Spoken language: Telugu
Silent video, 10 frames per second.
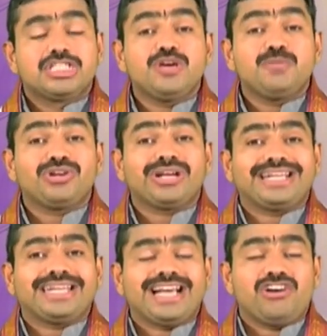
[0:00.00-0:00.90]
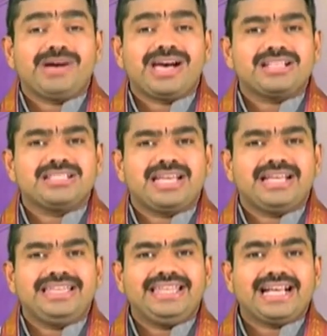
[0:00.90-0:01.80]
చీపురు కట్టకు అవమానం
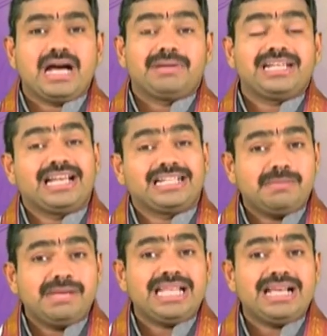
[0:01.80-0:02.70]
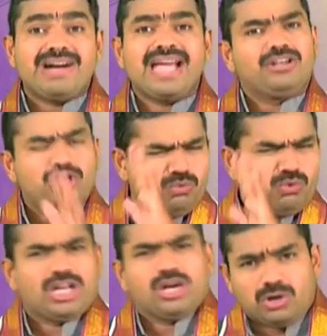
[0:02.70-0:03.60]
జరిగింది కాబట్టి లక్ష్మీదేవి ఆ ఇంట్లో
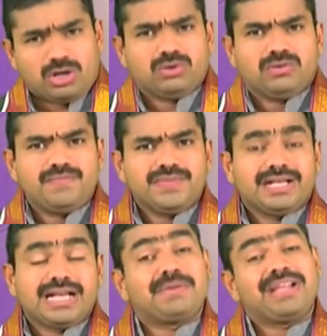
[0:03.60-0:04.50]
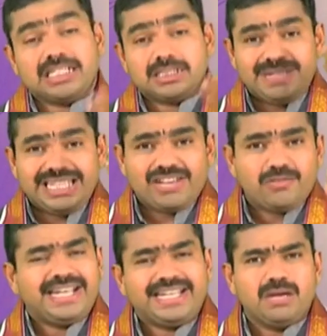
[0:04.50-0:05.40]
ఉండకూడదు కాబట్టి
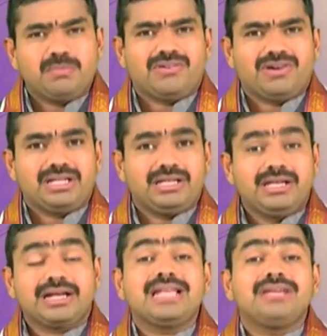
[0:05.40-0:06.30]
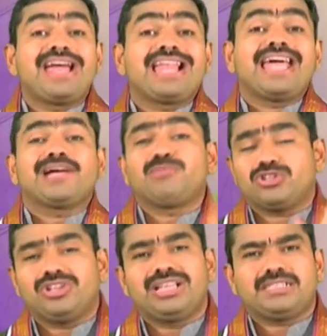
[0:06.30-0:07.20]
లక్ష్మీదేవి బయటికి వెళ్ళిపోవాలి కానీ
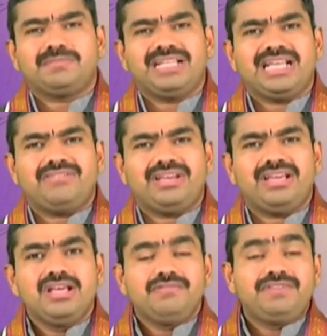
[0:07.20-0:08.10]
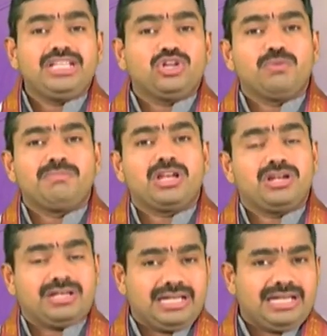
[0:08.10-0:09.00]
వెళ్ళలేకపోతుంది లక్ష్మీదేవి వీధి
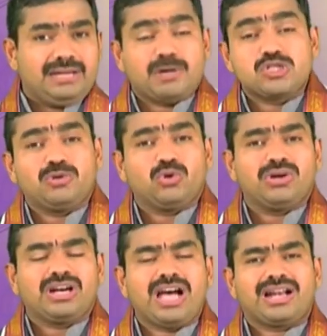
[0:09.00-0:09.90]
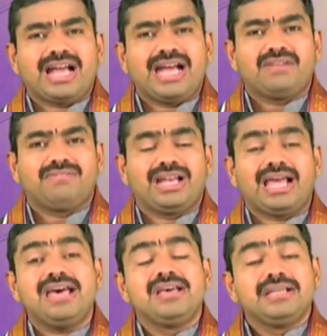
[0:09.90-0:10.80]
గుమ్మలకి పసుపు కుంకాలు రాయడం
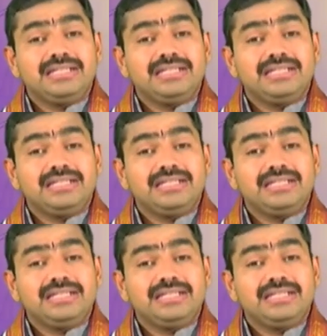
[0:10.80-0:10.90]
వల్ల